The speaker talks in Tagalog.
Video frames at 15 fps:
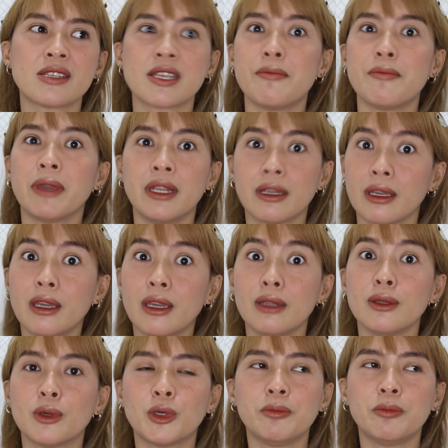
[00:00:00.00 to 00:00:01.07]
sa may nag
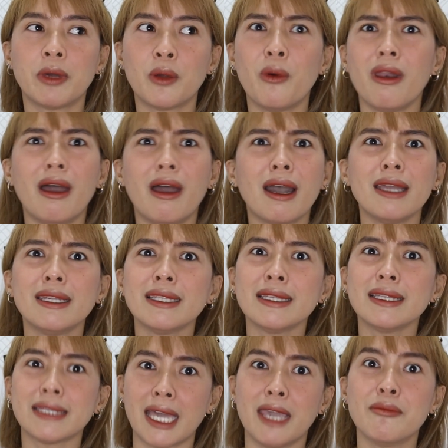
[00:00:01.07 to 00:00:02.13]
encode parang wala ka
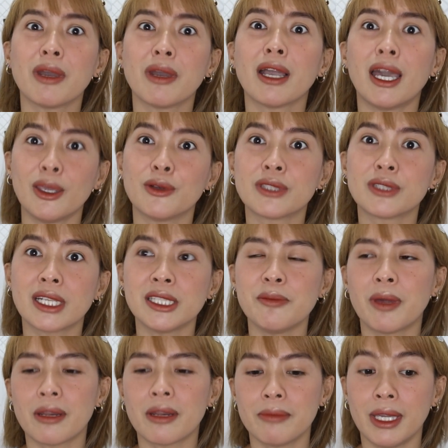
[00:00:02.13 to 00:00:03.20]
ng time mag-ayos kasi
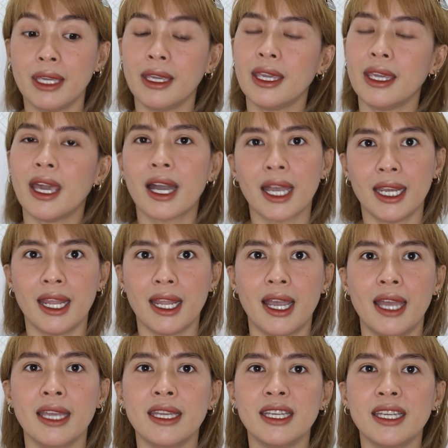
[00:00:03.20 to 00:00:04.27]
parang mahihiya ka
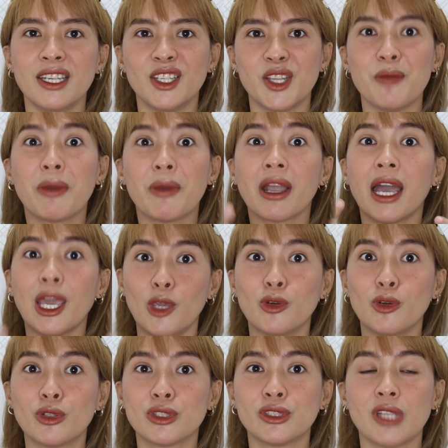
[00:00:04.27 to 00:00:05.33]
na na
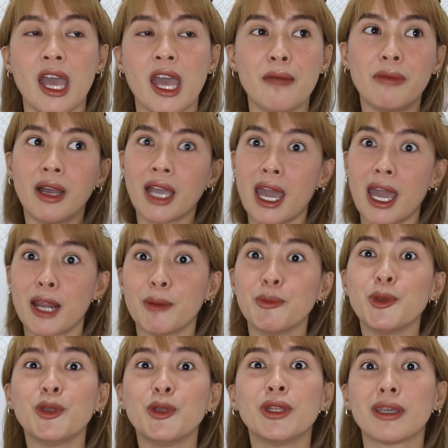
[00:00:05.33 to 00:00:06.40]
mag-ayos habang kaharap
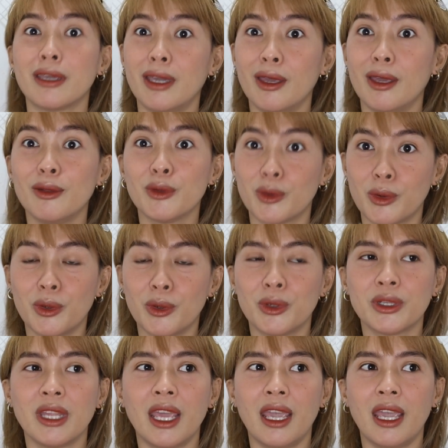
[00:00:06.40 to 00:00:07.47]
mo yung
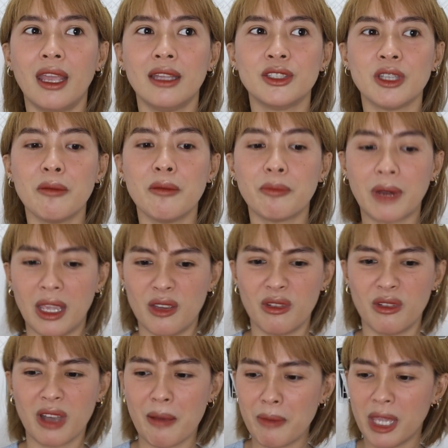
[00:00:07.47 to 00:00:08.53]
nag-encode and syempre
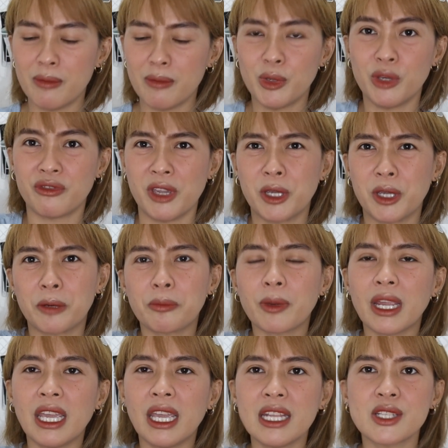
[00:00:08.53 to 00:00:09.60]
yung kamay mo, yung
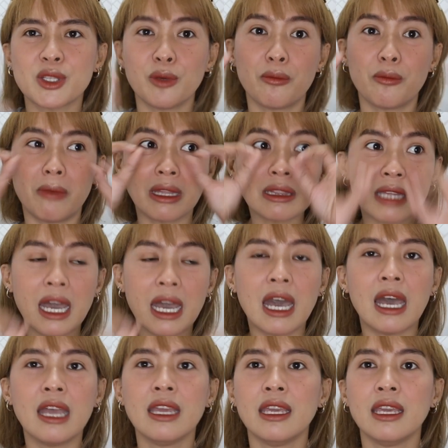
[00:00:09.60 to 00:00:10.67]
fingerprints, yung
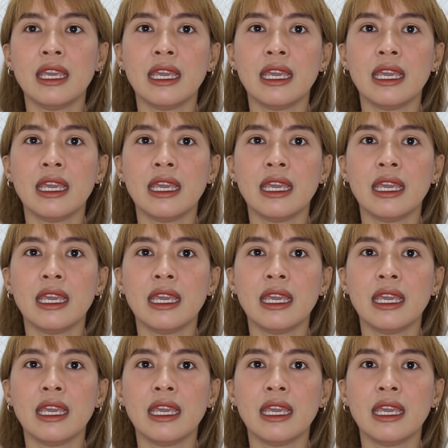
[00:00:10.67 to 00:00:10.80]
mata,